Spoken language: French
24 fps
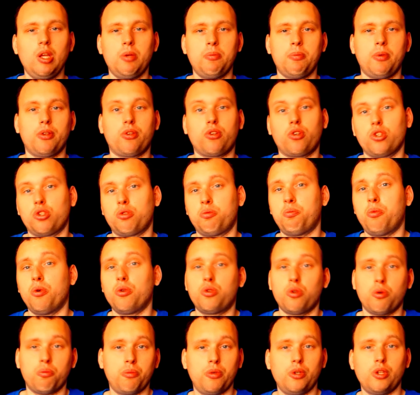parce que je peux
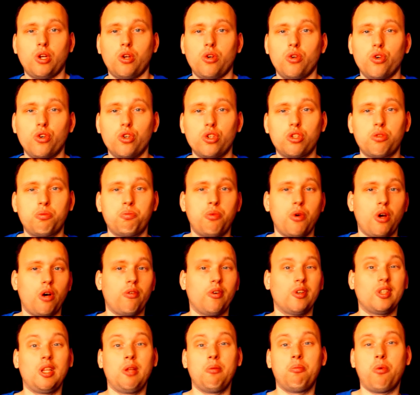tomber dans l'eau, je peux
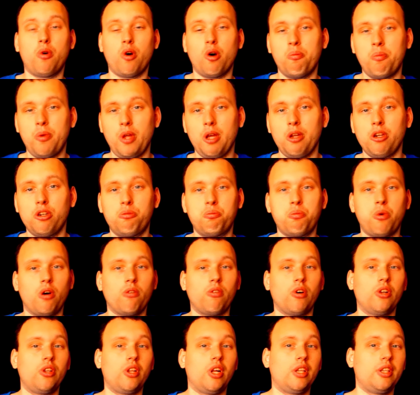avoir des problèmes, je peux
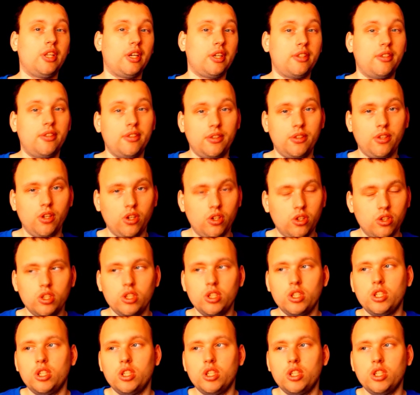avoir un accident,